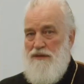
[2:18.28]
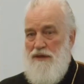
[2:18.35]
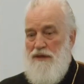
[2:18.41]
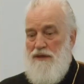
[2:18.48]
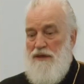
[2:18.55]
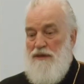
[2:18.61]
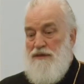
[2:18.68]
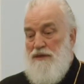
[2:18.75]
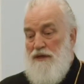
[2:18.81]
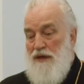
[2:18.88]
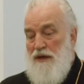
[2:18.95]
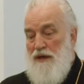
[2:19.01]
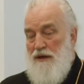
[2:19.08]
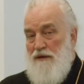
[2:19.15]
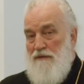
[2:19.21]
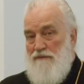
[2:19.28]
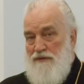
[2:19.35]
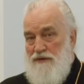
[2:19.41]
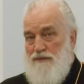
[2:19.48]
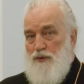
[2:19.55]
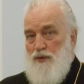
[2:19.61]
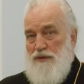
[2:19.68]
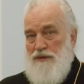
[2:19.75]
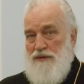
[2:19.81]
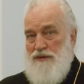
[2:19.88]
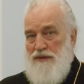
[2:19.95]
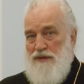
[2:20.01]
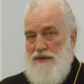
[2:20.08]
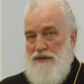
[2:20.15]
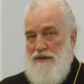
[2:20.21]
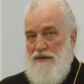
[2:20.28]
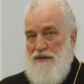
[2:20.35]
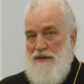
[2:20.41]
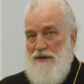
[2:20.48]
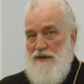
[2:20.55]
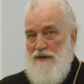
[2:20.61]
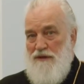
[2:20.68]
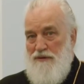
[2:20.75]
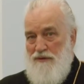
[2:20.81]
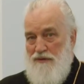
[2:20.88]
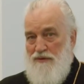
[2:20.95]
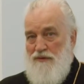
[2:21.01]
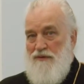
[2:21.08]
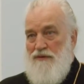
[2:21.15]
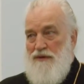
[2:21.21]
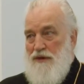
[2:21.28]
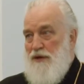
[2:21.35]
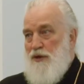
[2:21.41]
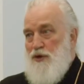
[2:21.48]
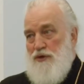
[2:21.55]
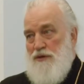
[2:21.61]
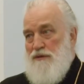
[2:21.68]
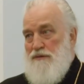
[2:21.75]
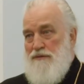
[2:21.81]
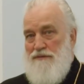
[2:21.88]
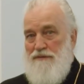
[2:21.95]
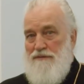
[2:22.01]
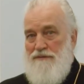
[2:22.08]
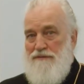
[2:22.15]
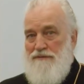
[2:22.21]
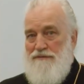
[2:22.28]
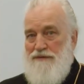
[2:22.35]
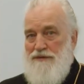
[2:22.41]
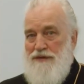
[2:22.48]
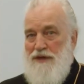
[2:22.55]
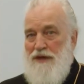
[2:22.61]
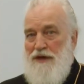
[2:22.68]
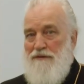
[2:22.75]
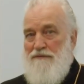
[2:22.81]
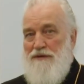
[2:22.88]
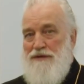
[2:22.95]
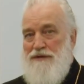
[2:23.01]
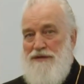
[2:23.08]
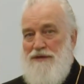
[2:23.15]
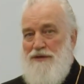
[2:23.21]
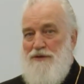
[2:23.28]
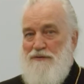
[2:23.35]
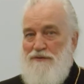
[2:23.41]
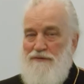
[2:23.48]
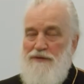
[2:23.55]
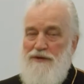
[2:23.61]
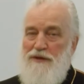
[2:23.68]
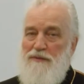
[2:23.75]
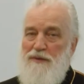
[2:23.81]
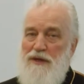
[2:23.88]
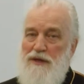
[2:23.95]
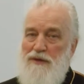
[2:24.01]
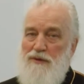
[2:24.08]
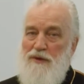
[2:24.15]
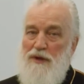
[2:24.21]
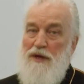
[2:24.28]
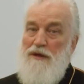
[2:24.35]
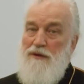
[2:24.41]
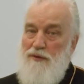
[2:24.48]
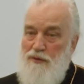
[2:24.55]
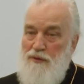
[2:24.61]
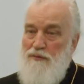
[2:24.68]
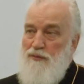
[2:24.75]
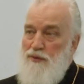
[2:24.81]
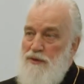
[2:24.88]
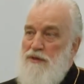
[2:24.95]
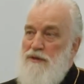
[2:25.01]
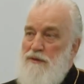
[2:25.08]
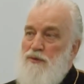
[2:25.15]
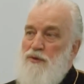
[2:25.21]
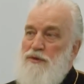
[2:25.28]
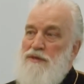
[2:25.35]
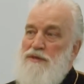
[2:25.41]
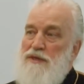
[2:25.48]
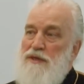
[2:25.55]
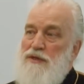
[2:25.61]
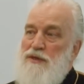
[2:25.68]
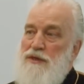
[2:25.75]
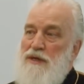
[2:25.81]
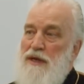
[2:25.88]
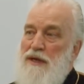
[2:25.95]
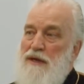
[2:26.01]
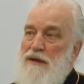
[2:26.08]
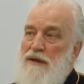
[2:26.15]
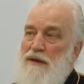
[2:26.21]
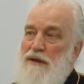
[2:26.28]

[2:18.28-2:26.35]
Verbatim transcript: Да? Если вы сможете это, ну, конечно, выстраивайте, ничего в этом нету, но будет немножко сложнее.